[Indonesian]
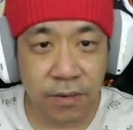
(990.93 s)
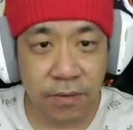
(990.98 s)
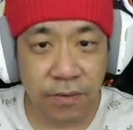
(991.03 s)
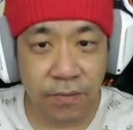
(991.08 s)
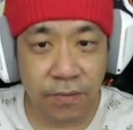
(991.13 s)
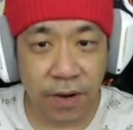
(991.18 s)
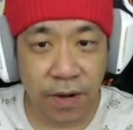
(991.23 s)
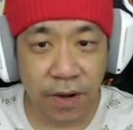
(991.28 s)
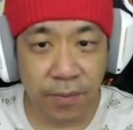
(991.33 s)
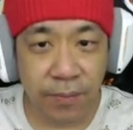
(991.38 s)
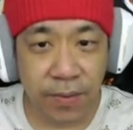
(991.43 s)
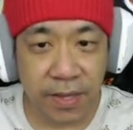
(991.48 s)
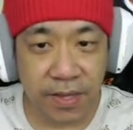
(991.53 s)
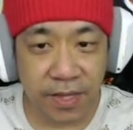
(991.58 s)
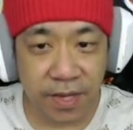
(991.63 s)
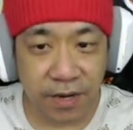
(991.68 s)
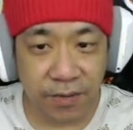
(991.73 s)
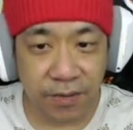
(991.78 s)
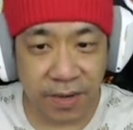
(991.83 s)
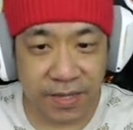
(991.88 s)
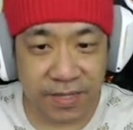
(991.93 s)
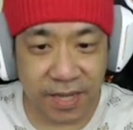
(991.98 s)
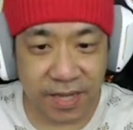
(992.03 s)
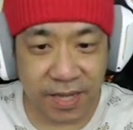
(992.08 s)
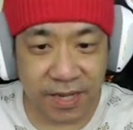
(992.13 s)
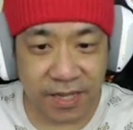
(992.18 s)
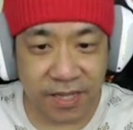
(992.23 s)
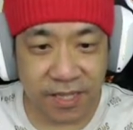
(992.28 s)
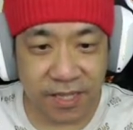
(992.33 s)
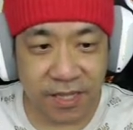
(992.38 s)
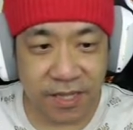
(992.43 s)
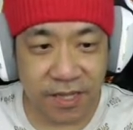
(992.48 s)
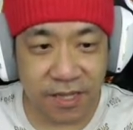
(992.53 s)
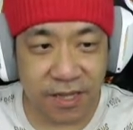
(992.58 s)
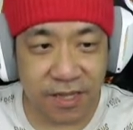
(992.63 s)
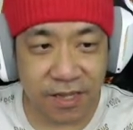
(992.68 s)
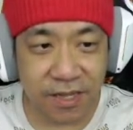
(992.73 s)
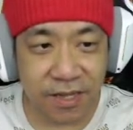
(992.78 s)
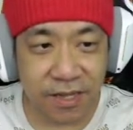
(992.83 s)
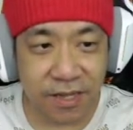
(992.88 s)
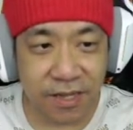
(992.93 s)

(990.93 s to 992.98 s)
wah pelajaran bahasa Inggris nih.